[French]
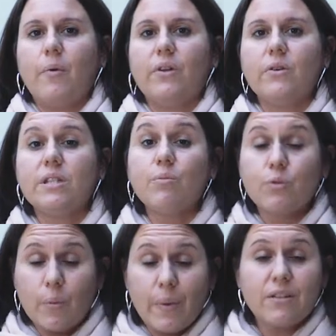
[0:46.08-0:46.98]
Mais on a aussi
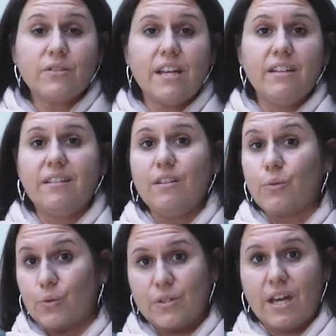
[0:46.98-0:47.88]
besoin de personnalité,
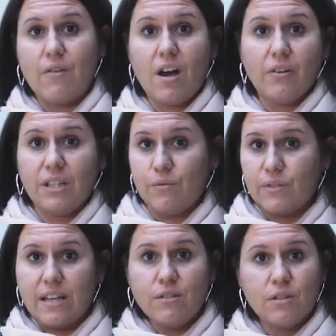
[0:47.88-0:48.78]
donc de savoir qui
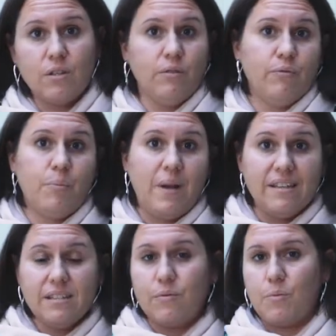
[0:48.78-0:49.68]
vous êtes, ce qui vous
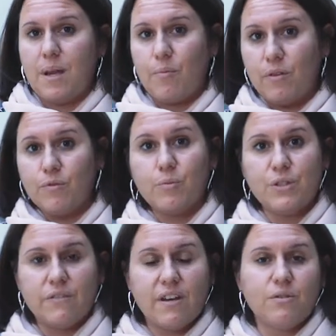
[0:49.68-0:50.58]
plaît, ce qui vous plaît moins, vos
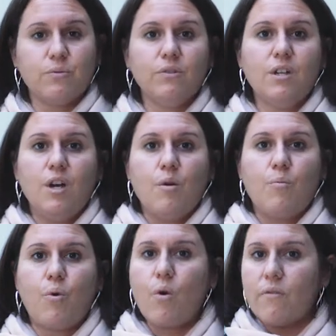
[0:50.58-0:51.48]
motivations,
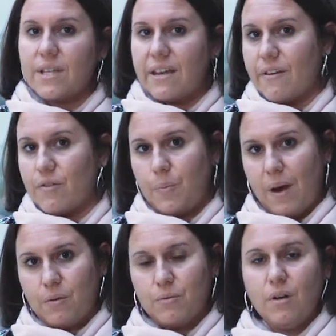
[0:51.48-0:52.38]
pourquoi vous avez fait votre
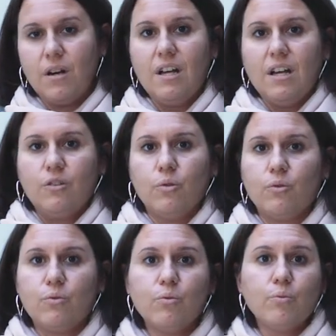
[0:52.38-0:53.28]
parcours. Donc
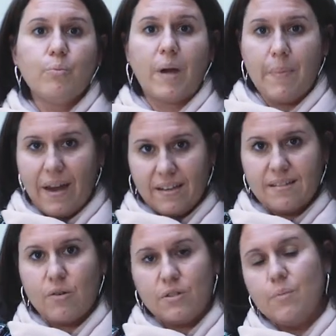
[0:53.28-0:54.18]
tout, préparez
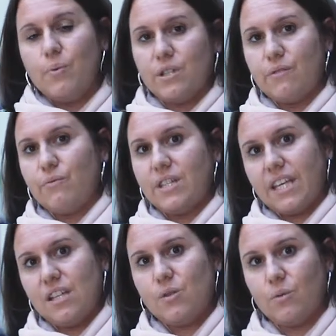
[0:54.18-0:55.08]
ça aussi, posez-vous
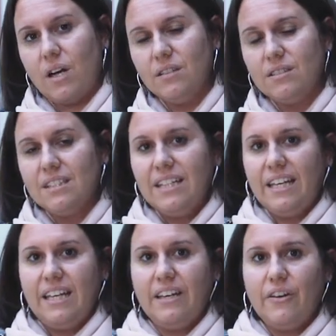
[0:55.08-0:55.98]
ces questions-là.
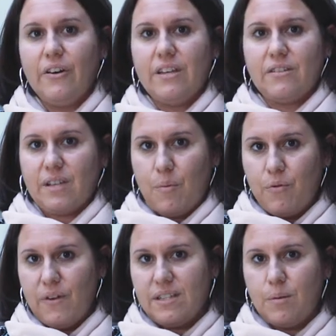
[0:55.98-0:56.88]
Et, euh, ce sera
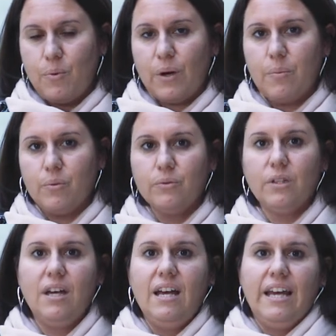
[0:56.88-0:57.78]
plus facile pour répondre.